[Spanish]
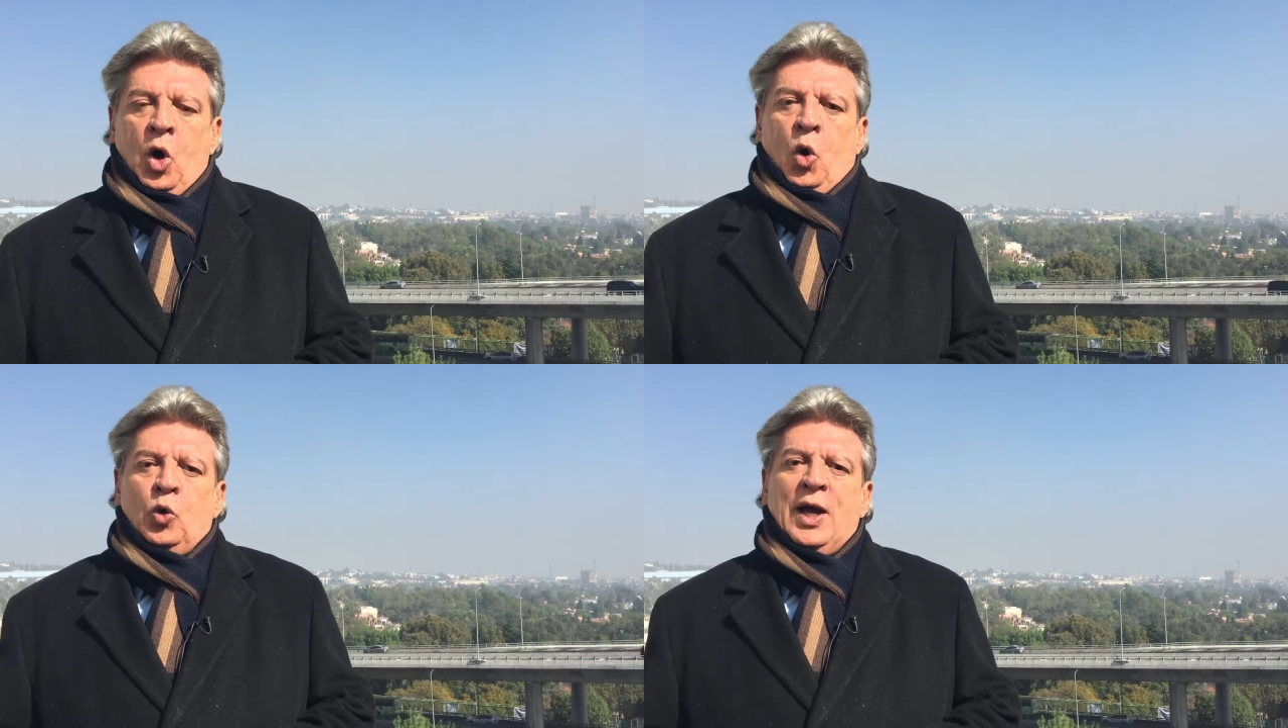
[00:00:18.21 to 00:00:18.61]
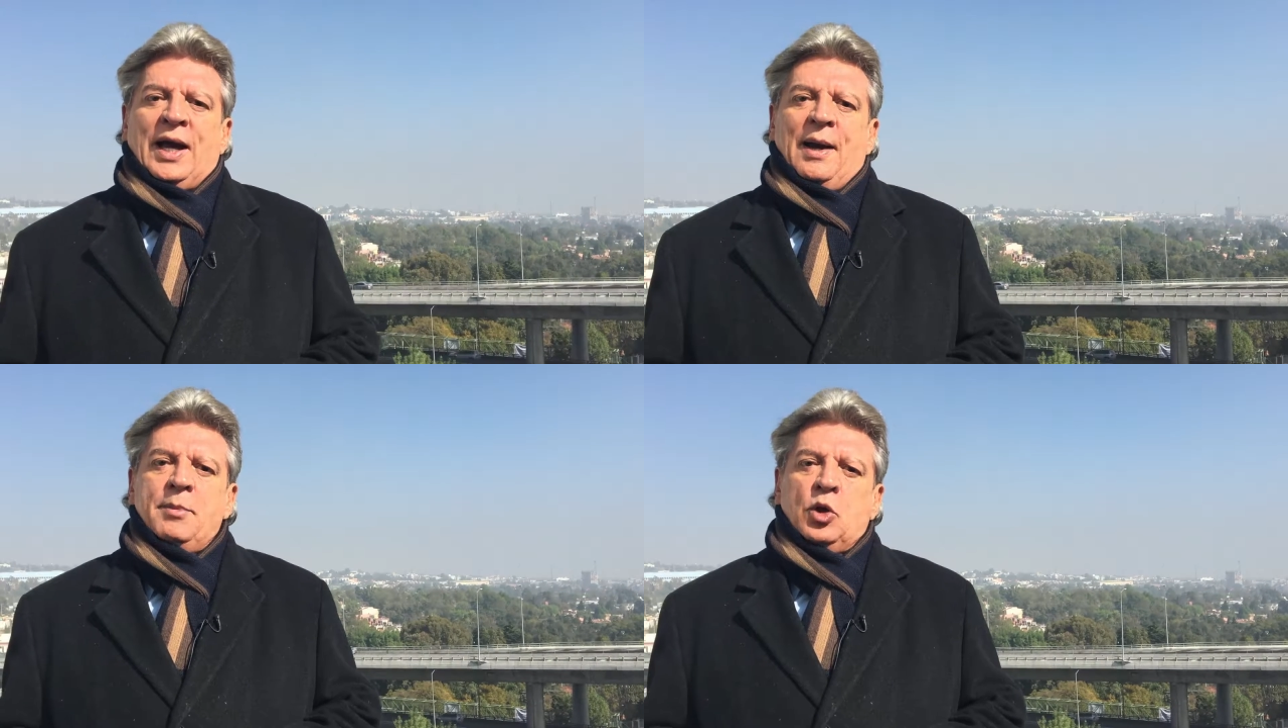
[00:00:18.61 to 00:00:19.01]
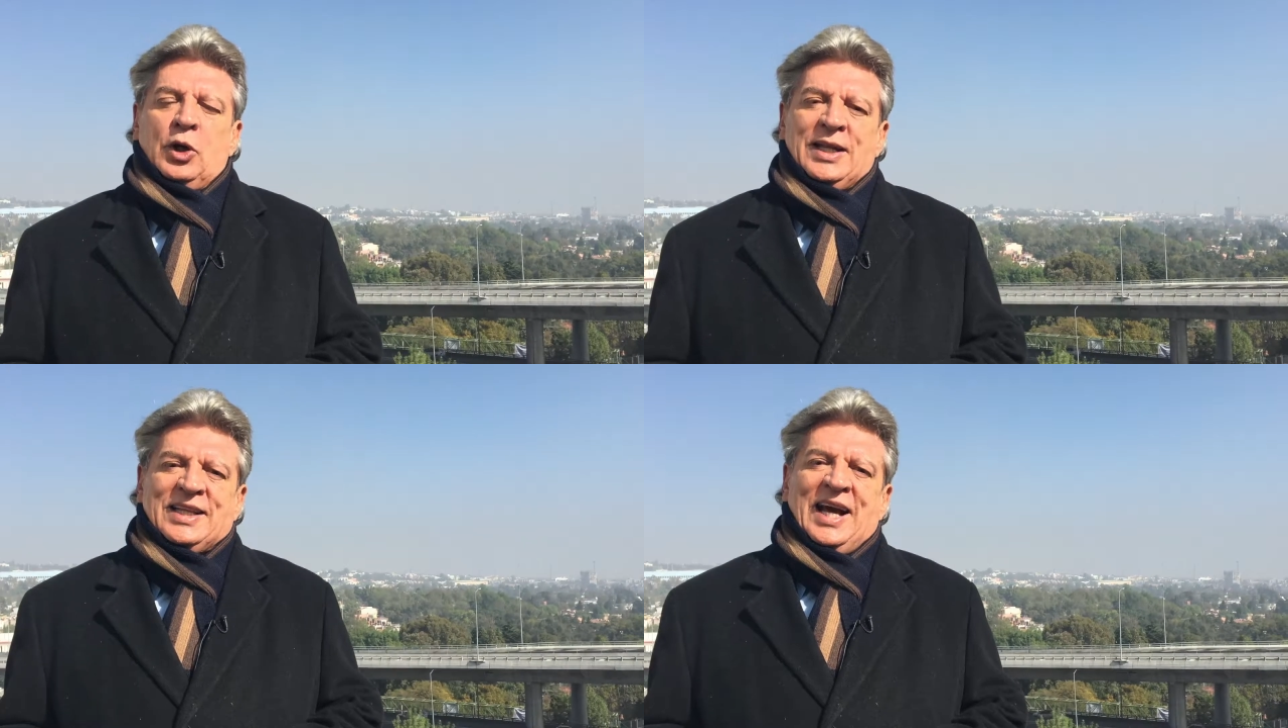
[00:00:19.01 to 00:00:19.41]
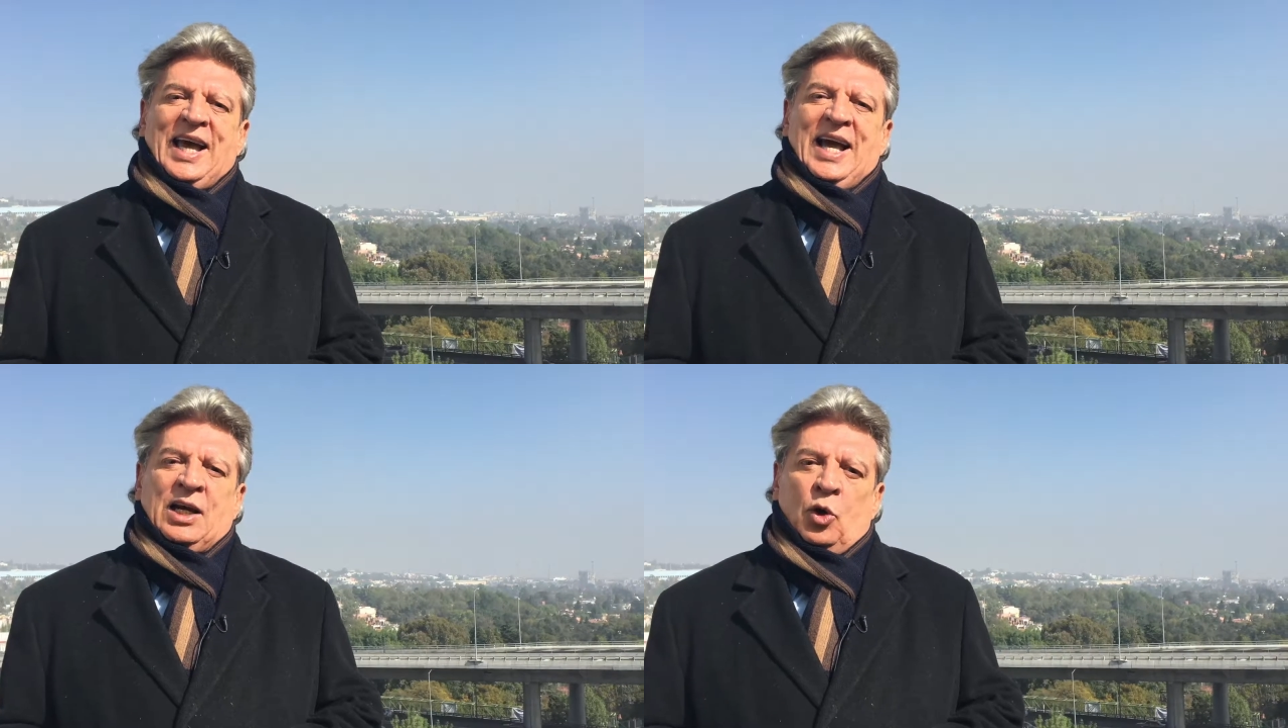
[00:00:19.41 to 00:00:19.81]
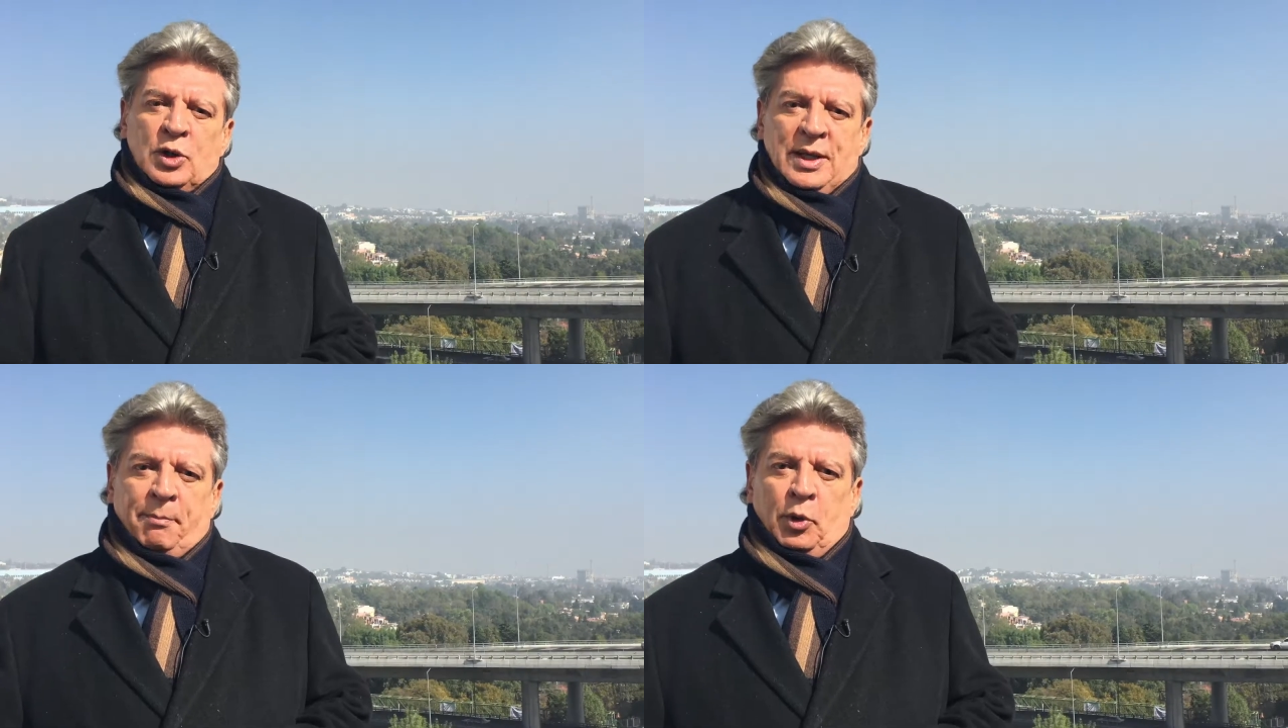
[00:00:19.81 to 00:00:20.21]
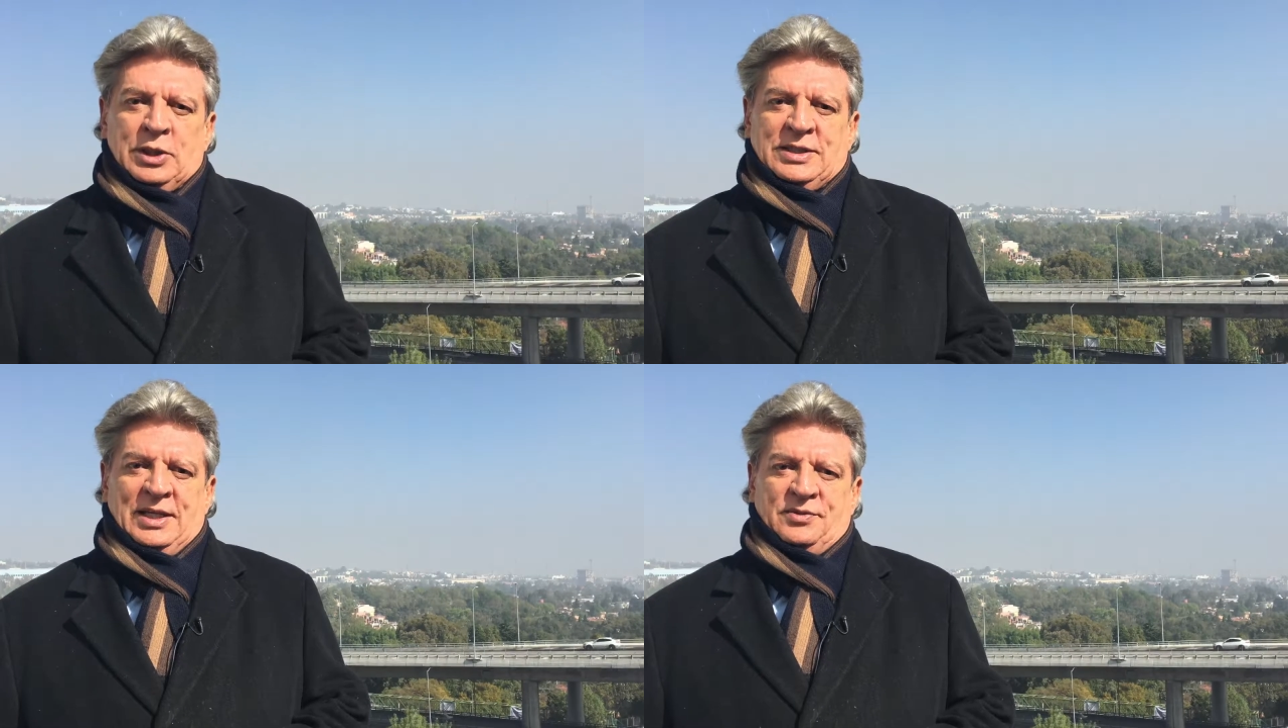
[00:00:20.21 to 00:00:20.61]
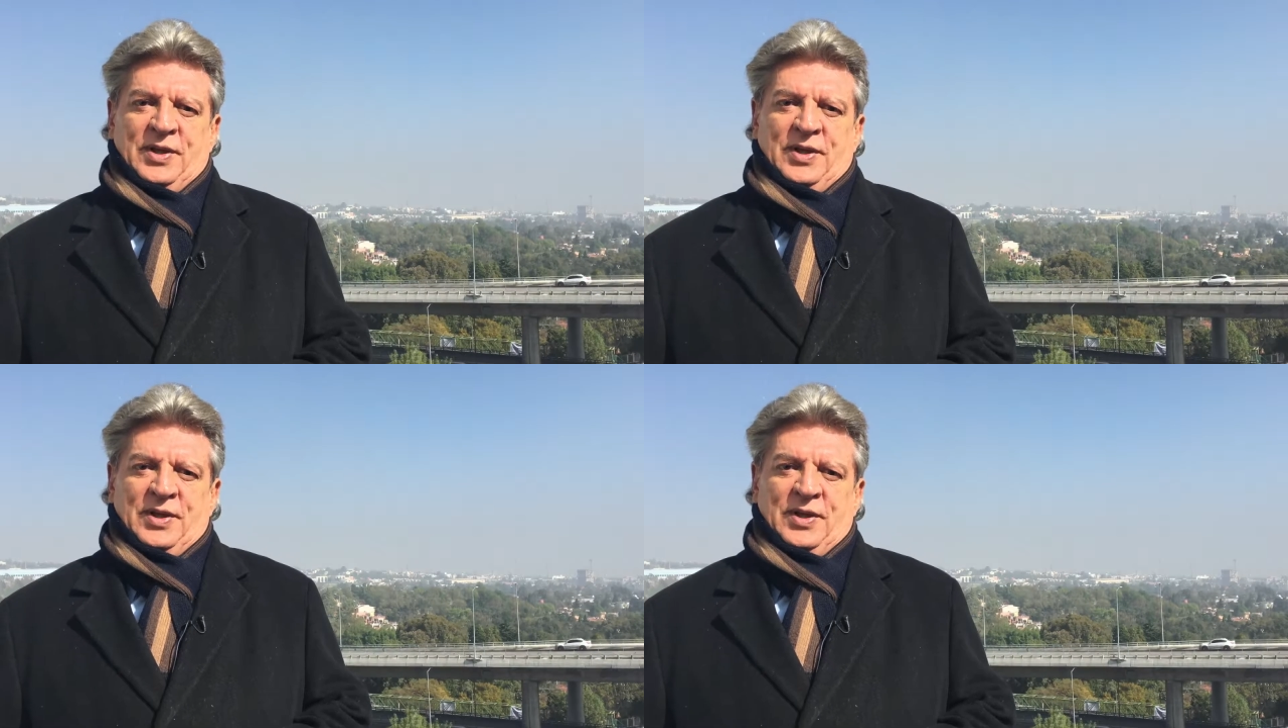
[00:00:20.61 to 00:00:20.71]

una camioneta que arrolla a policías